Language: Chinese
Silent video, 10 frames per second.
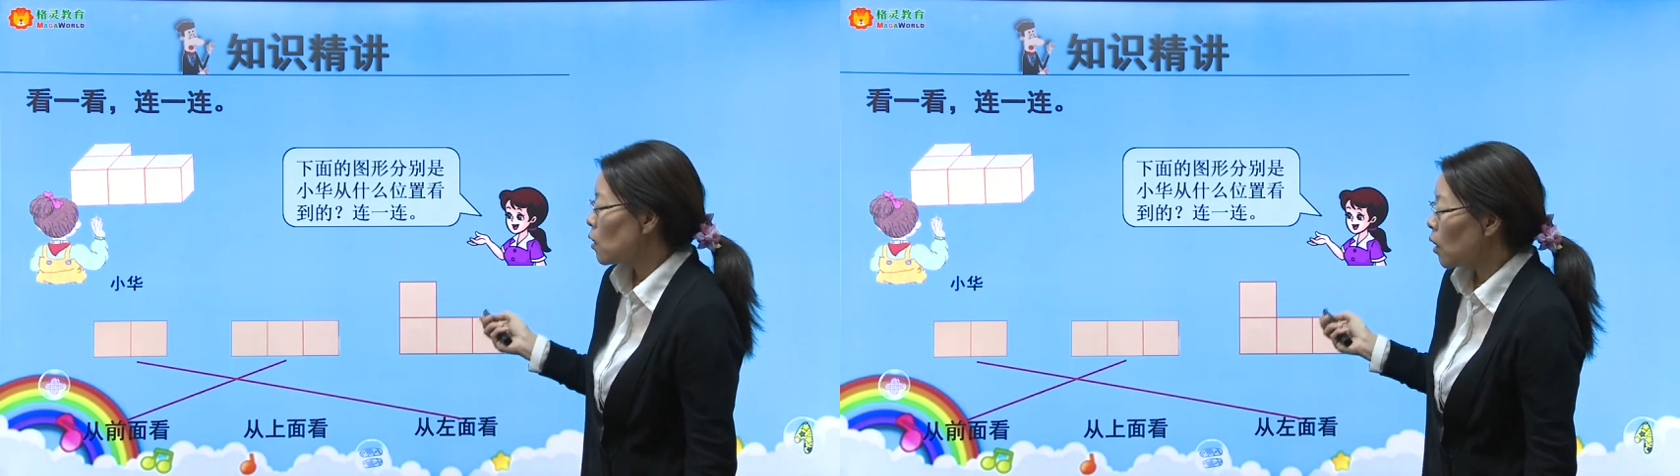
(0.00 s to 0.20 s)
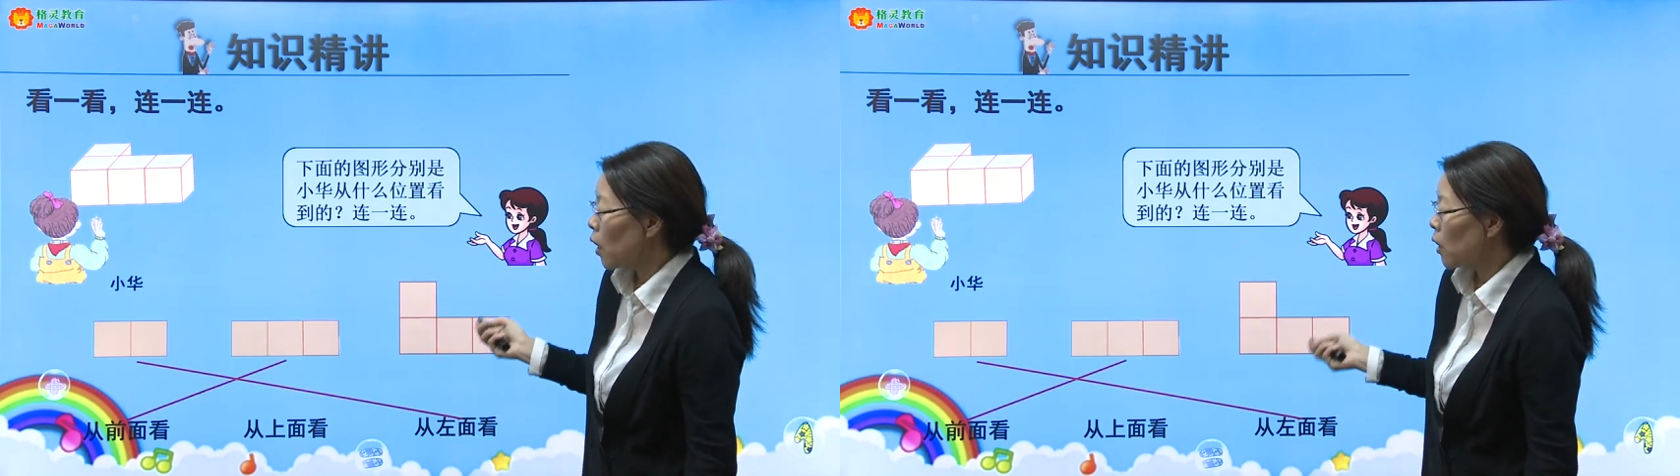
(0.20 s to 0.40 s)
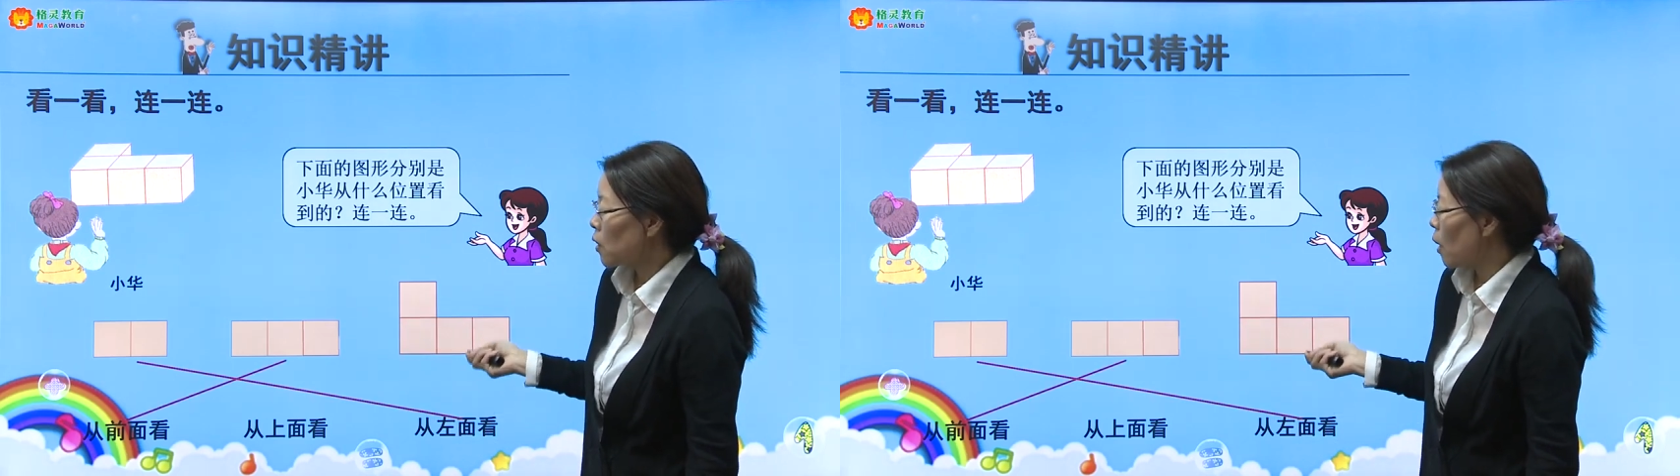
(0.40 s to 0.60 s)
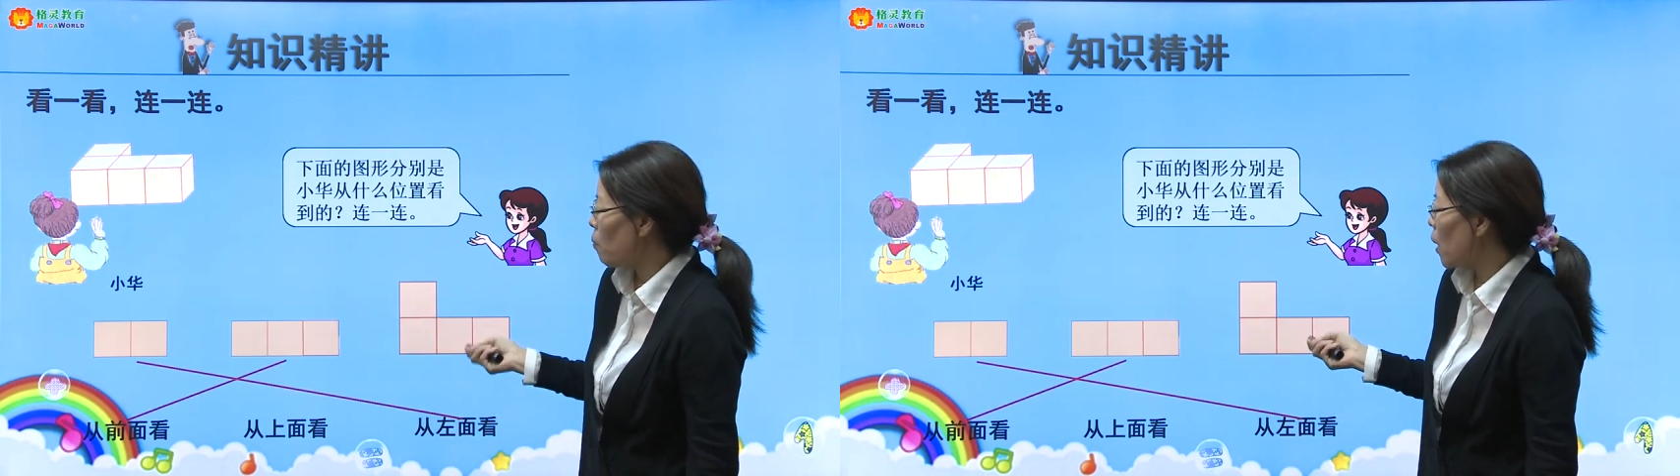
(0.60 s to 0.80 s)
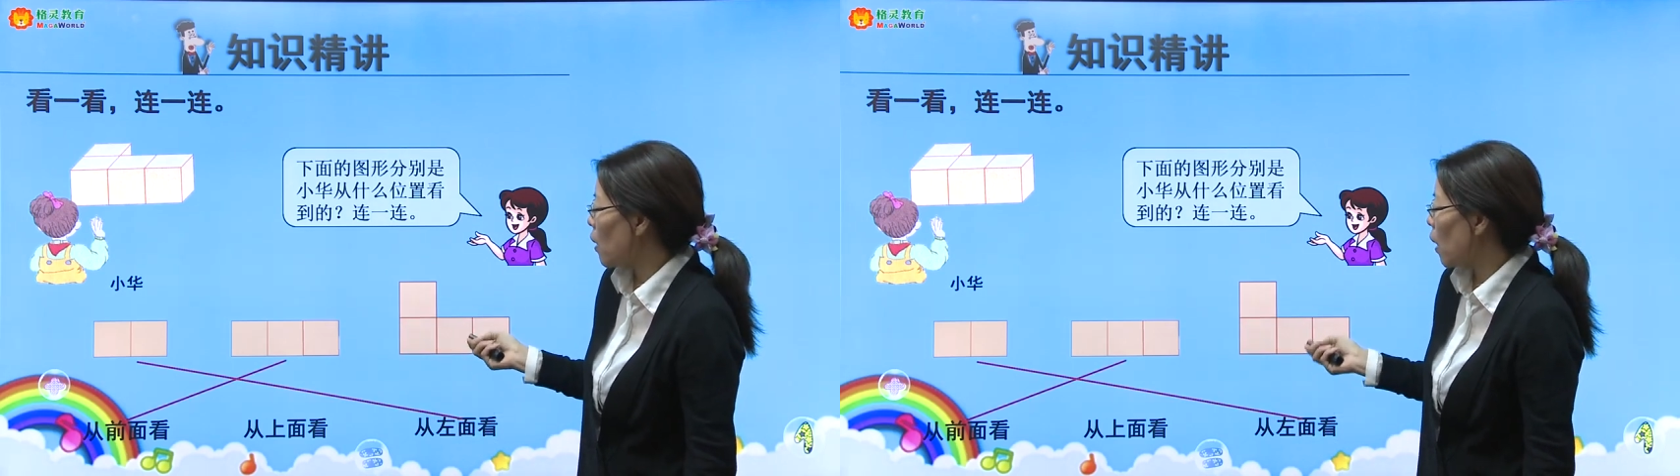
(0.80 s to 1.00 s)
呃前
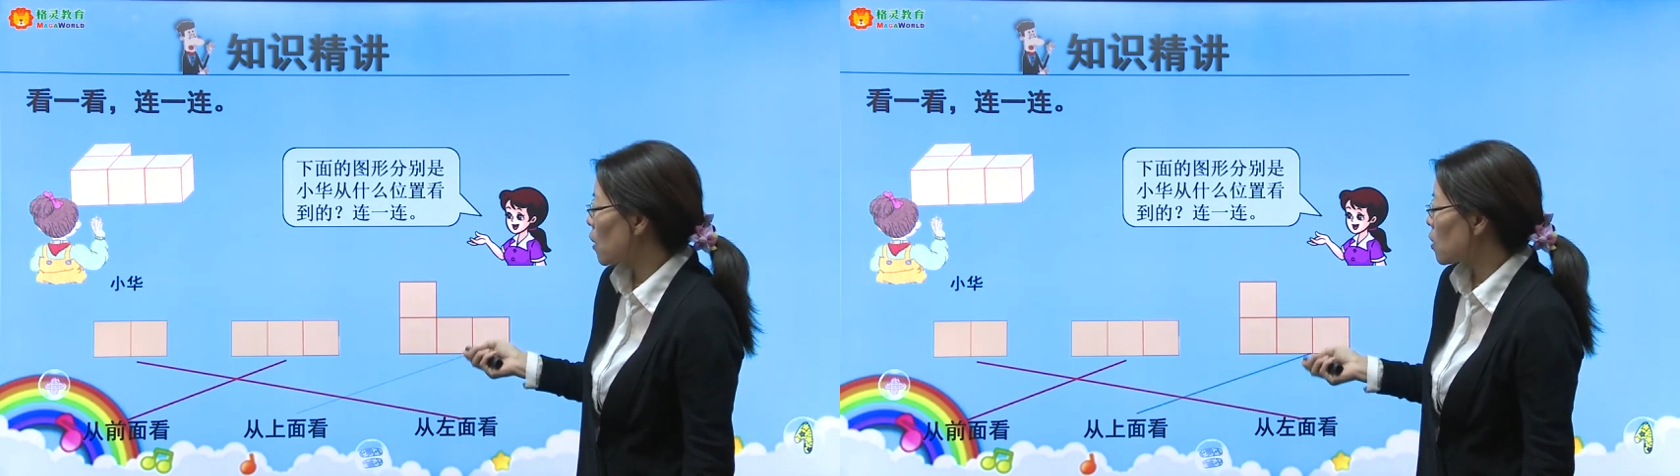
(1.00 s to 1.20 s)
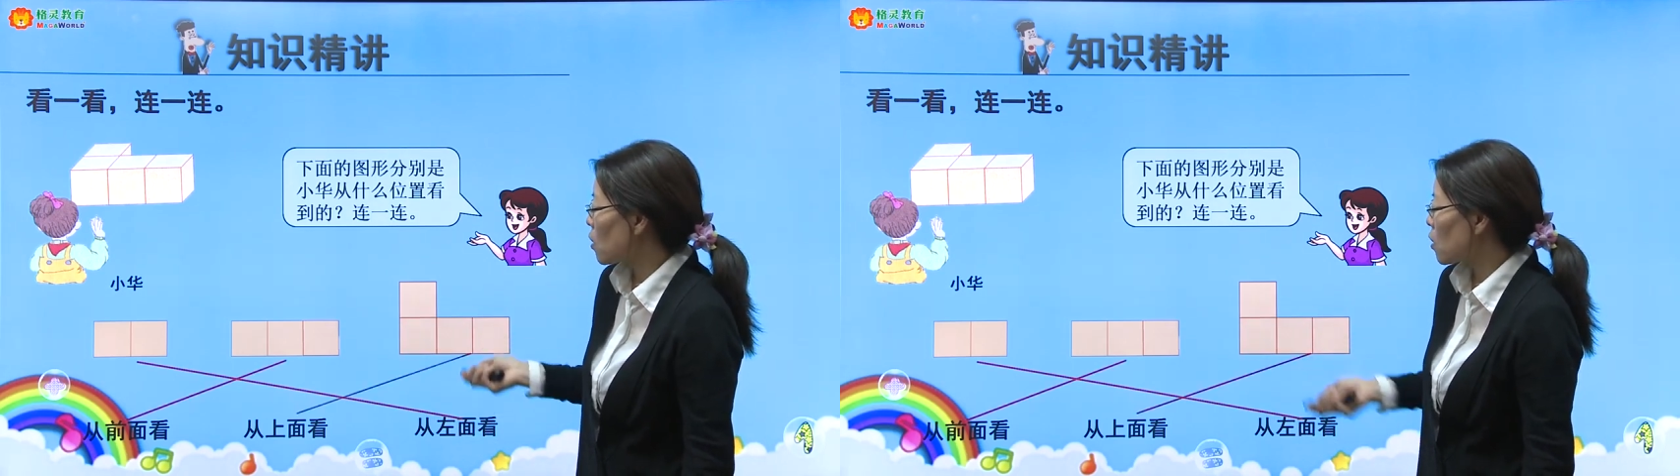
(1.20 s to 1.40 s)
面的，这